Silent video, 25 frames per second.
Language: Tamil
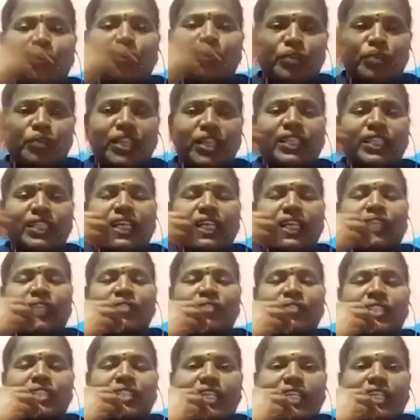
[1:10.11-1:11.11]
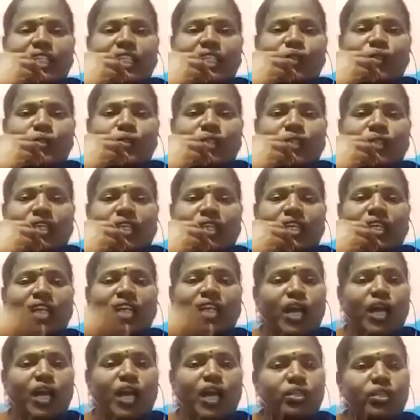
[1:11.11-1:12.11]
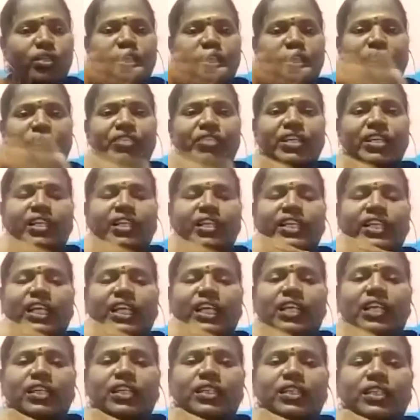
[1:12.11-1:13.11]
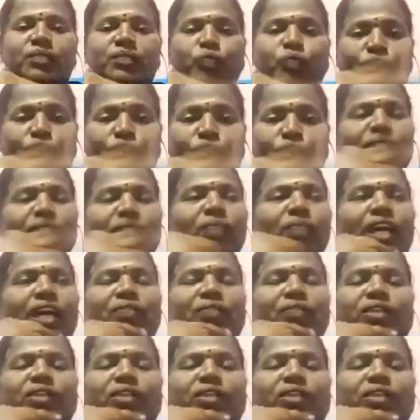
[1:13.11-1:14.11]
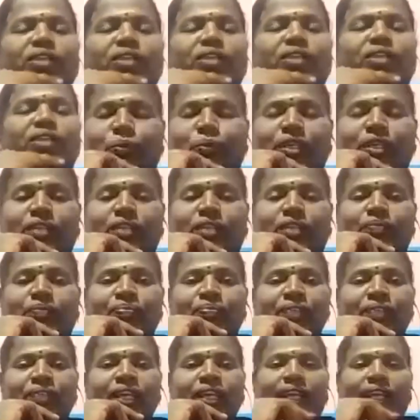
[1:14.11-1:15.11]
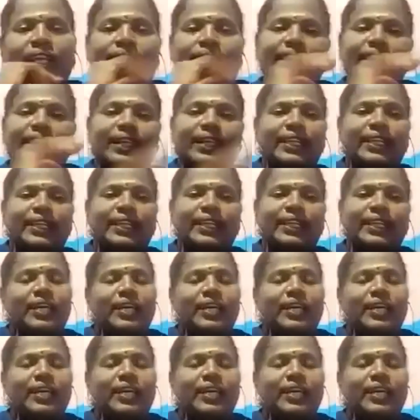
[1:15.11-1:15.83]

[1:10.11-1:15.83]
அப்போ உடனே அந்த கதவை திறந்தவர் சொல்றாரு நான் ஒரு கவிஞன் நீங்கள் முகவரி மாறி வந்து விட்டீர்களோ அப்படின்னு இல்ல இல்ல